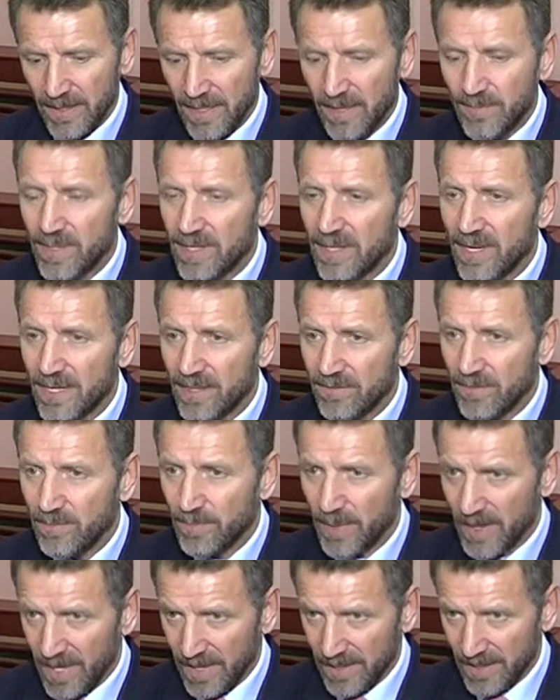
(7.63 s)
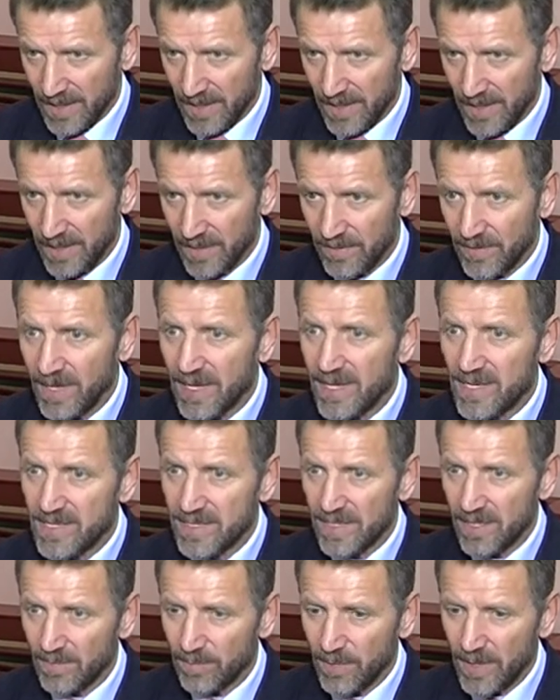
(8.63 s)
элементарного порядка в
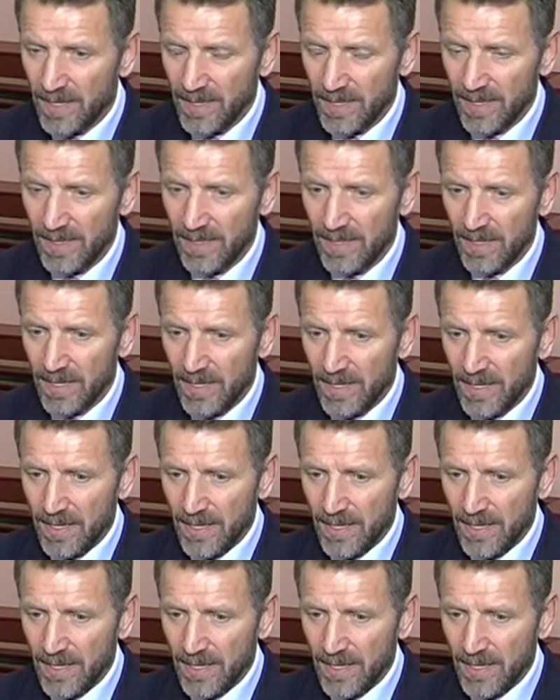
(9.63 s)
границах парка,